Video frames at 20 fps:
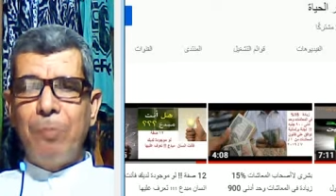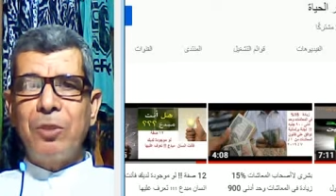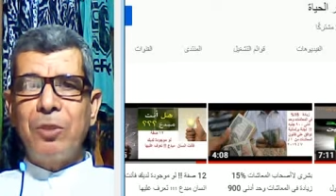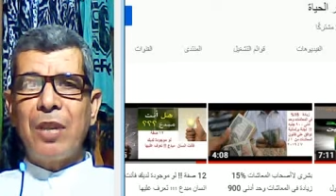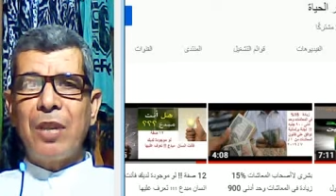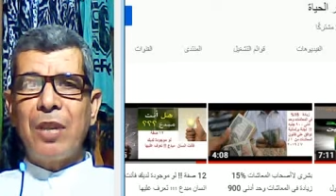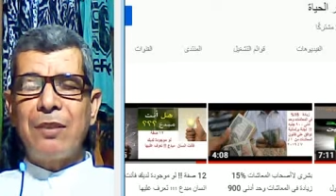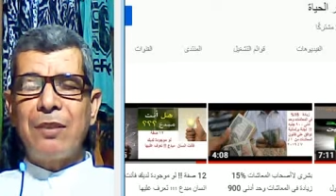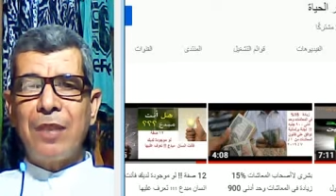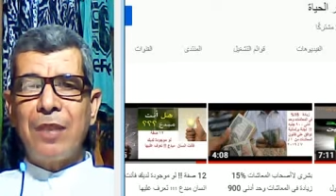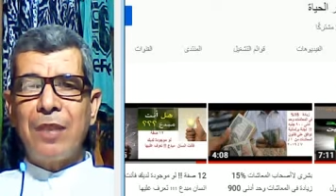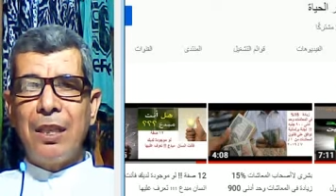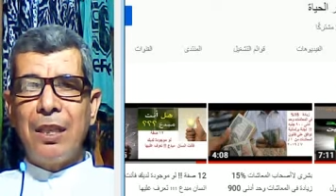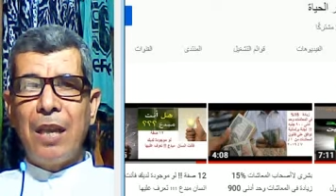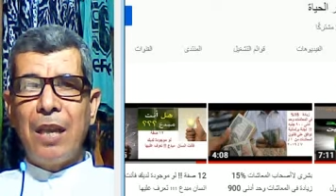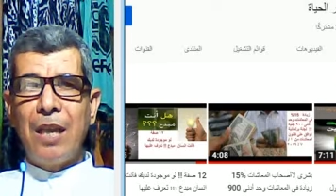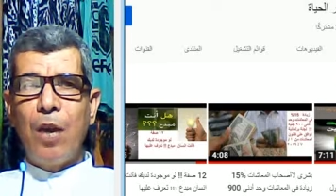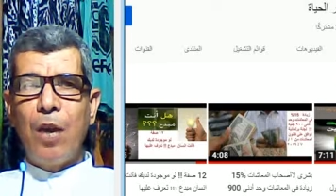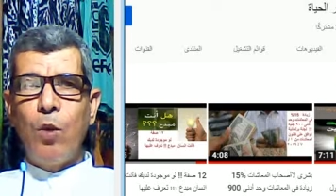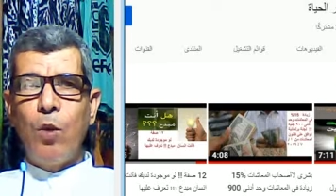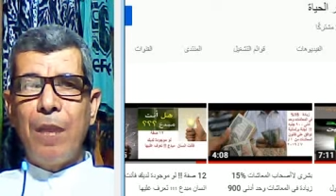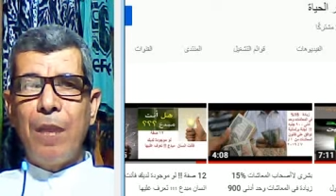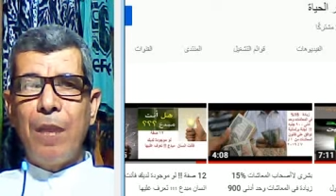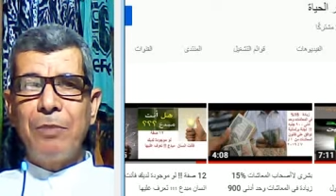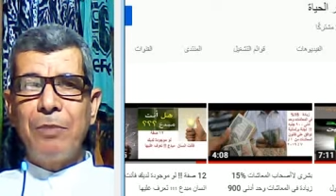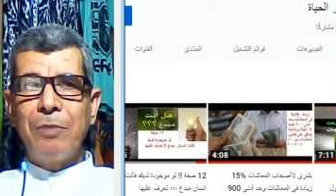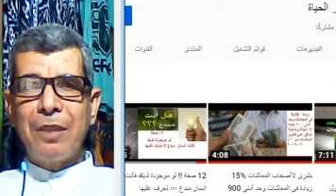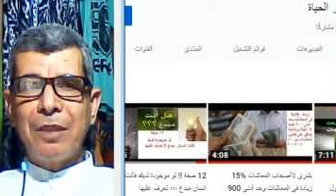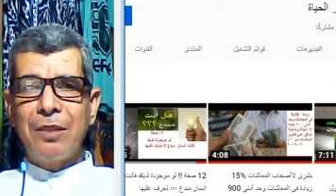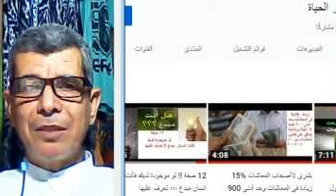تصل أو لم
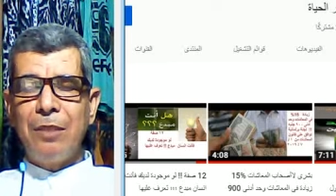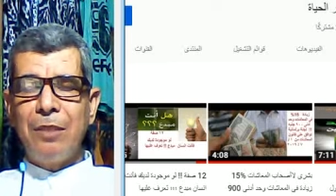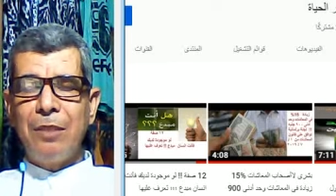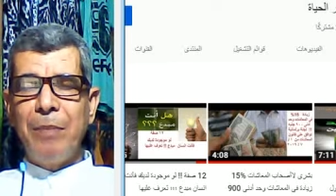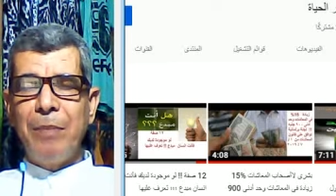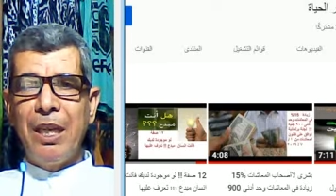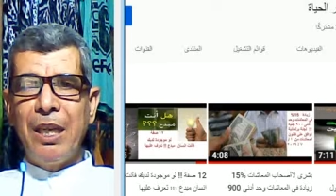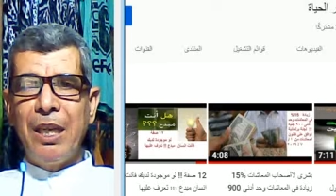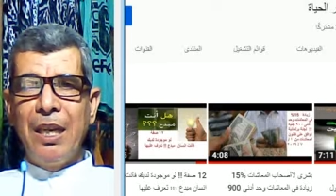تصل به